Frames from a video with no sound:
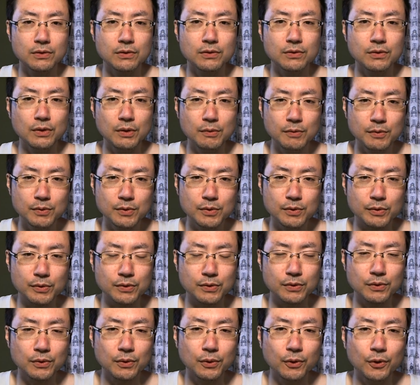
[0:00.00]
それもそも
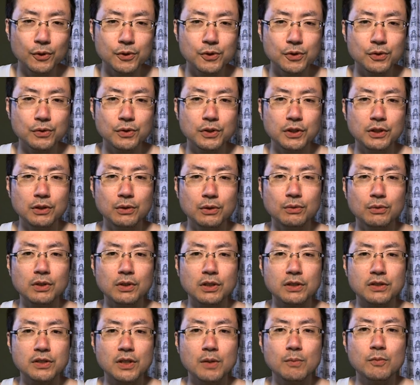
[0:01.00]
その宝飾品と
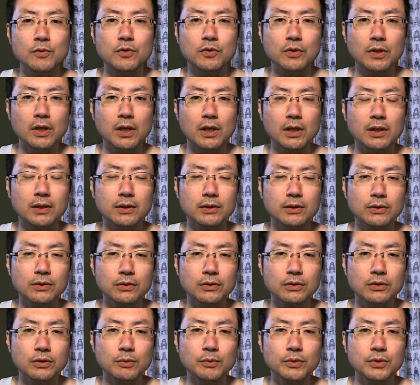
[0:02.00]
か全部ね、
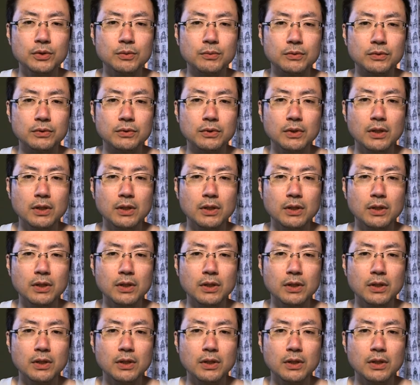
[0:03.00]
そもそも、